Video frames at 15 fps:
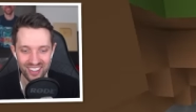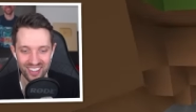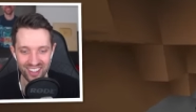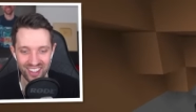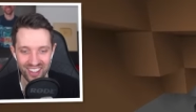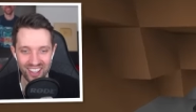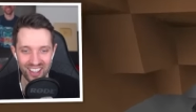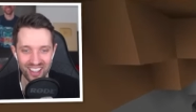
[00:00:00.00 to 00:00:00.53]

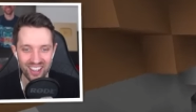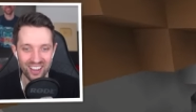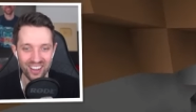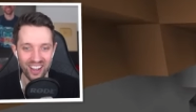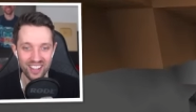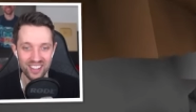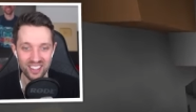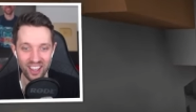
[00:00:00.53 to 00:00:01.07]
Ach
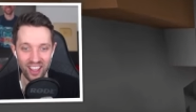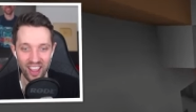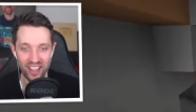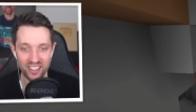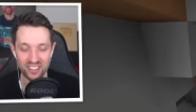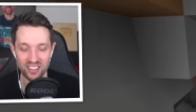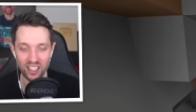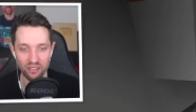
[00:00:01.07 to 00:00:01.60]
so. Alter,
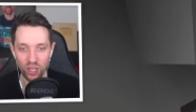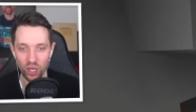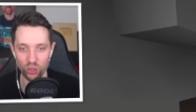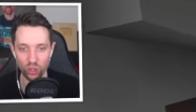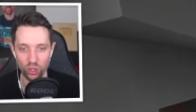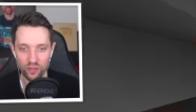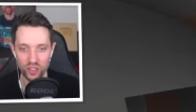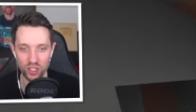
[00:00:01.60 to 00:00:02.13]
hä, es sieht aber
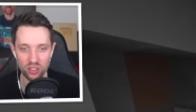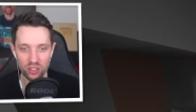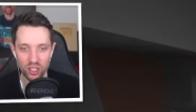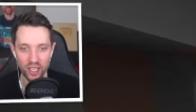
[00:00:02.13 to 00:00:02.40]
auch irgendwie,